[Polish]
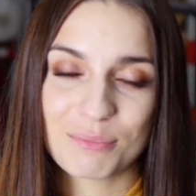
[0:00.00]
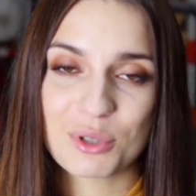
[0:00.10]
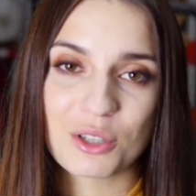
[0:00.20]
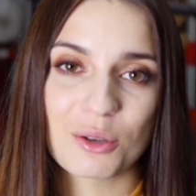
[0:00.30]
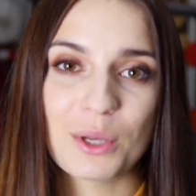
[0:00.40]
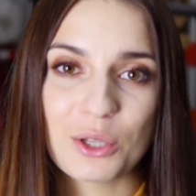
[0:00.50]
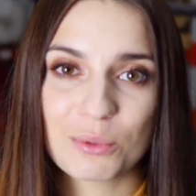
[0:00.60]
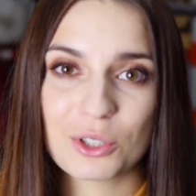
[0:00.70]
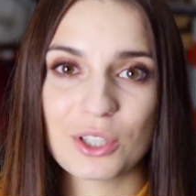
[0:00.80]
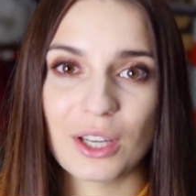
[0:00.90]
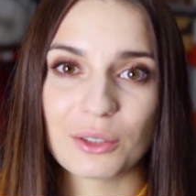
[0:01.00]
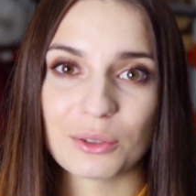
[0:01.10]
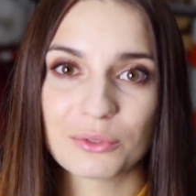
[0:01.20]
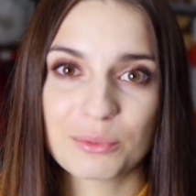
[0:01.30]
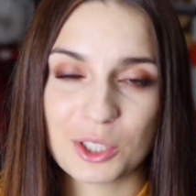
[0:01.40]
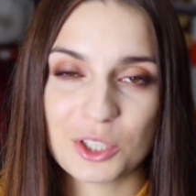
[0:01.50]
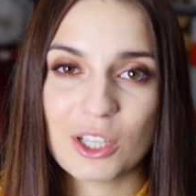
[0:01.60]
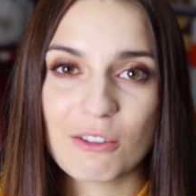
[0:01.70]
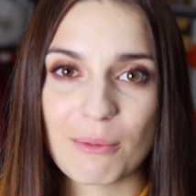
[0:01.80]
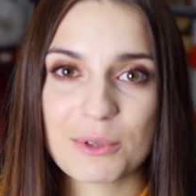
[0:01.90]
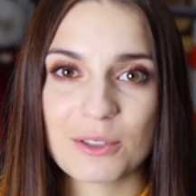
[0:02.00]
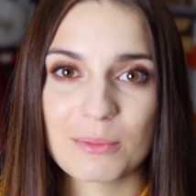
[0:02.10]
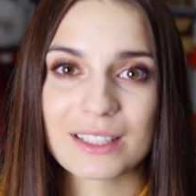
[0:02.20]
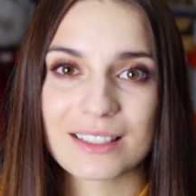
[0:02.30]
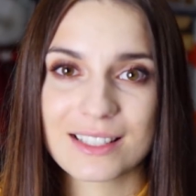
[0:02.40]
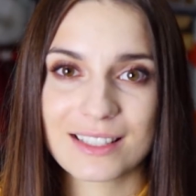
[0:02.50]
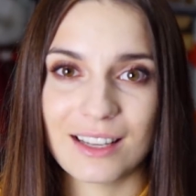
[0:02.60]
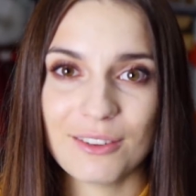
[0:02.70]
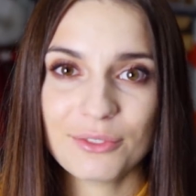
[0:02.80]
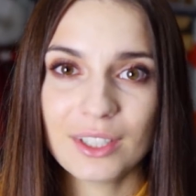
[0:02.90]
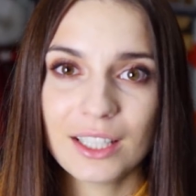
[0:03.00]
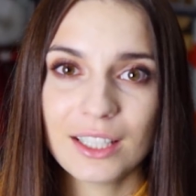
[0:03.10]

przy robieniu przysiadów przesiliłam sobie ten staw